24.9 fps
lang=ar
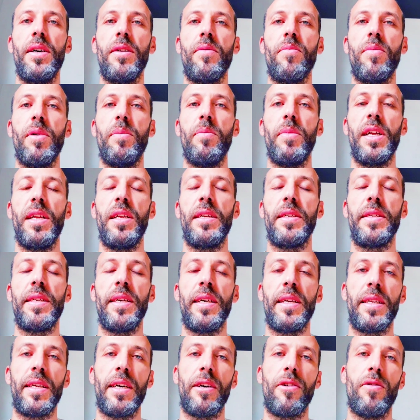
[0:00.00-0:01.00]
ربما
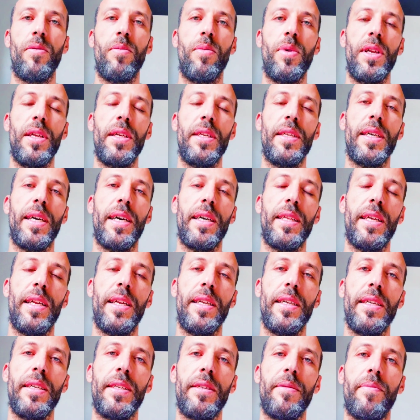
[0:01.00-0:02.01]
ليس عندها قبول لأن هذا
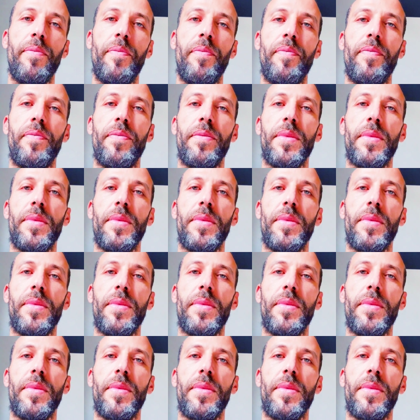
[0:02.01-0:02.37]
الاسم